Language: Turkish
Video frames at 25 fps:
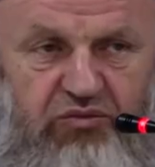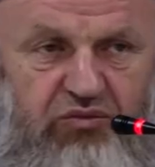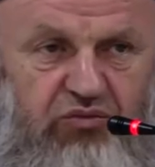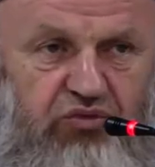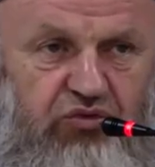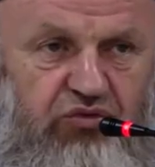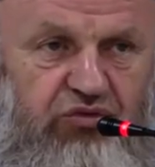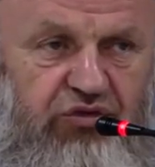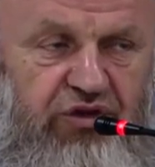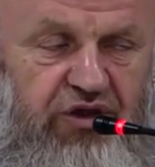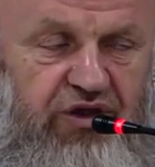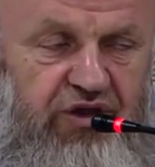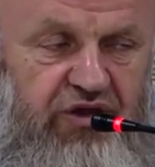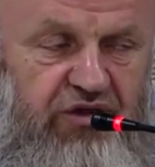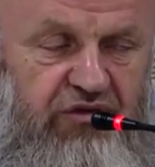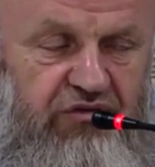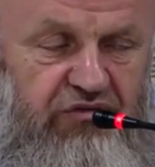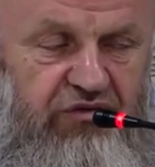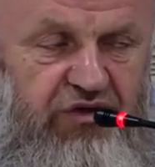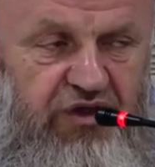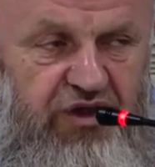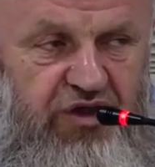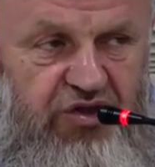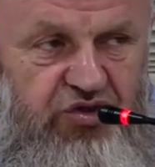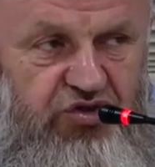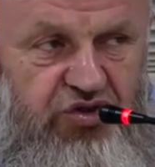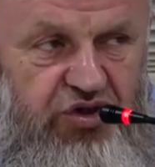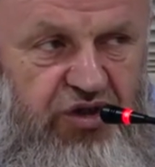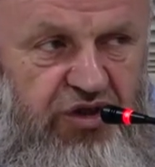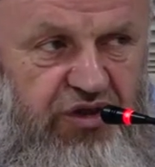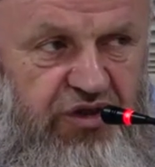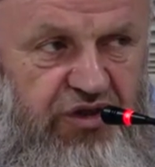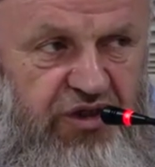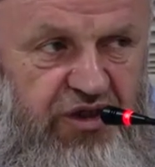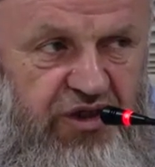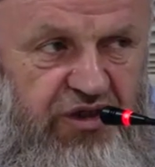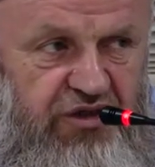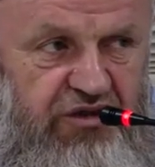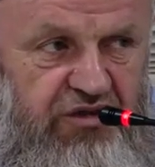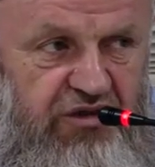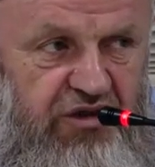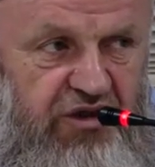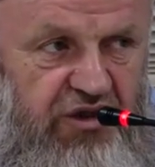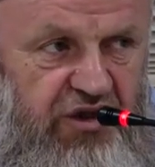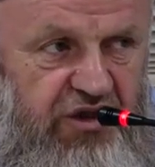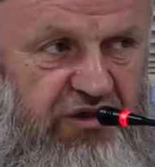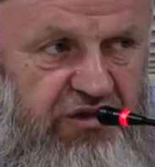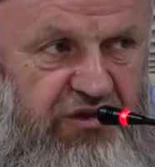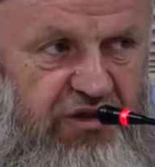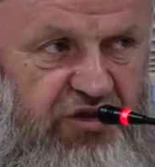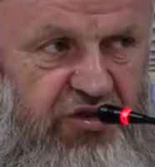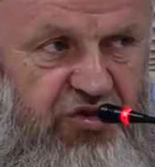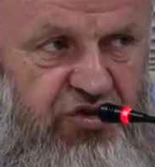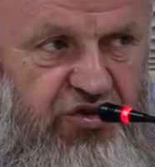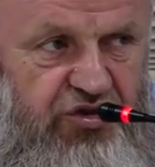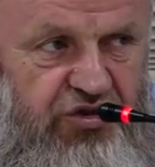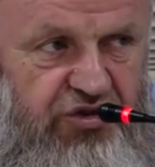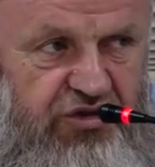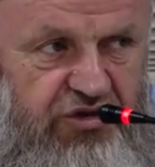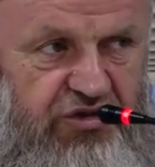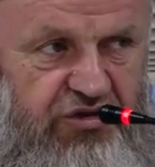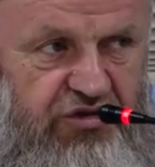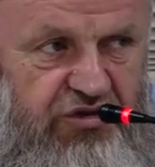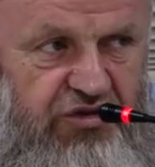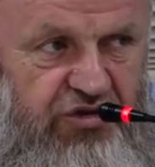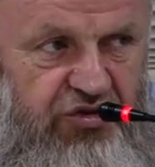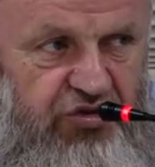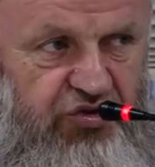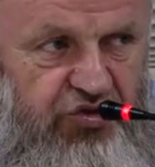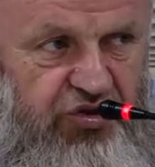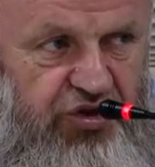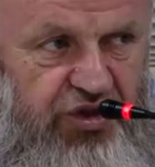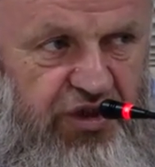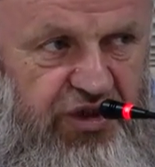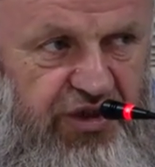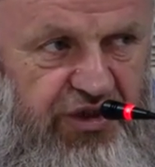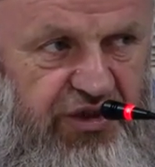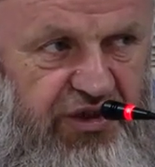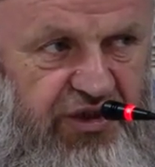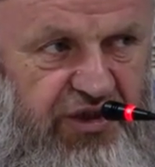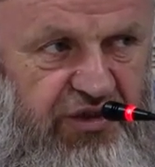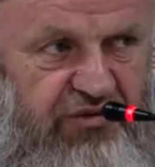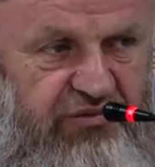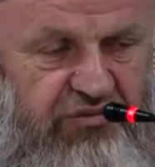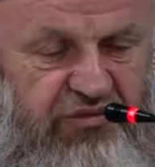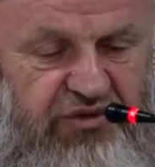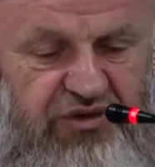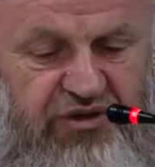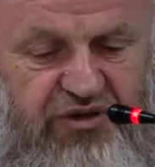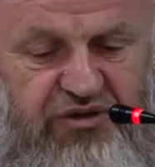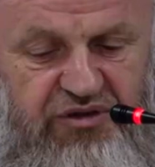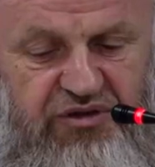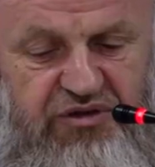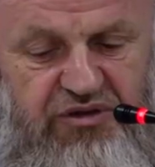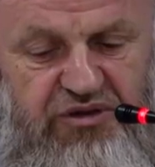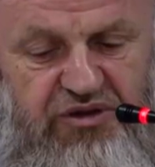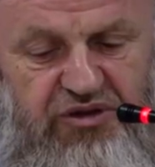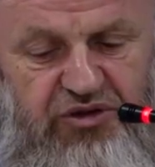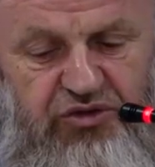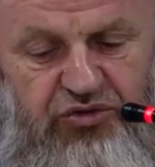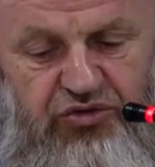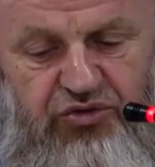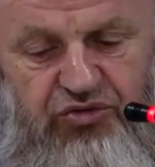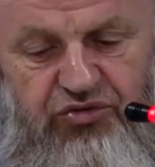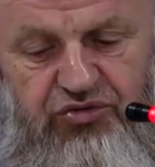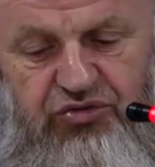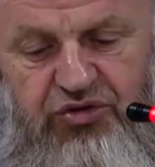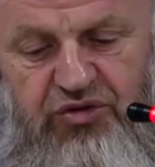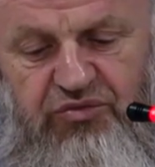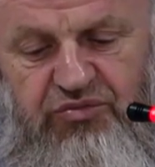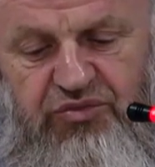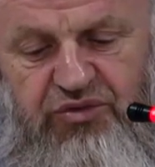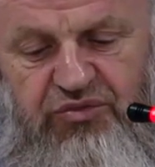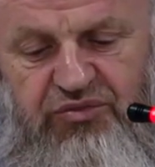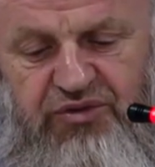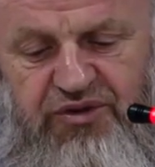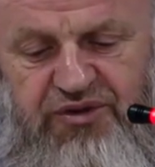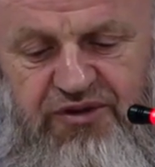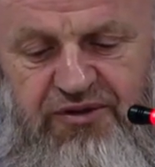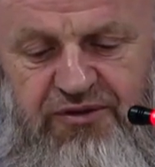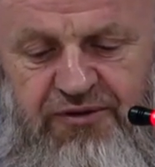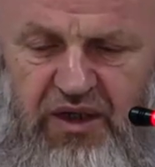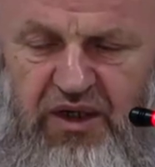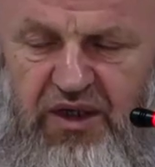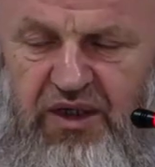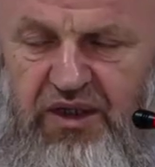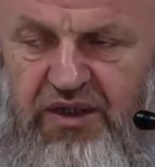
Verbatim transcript: Bunların varacağı yer ateştir, cehennemdir diyor Rabbimiz.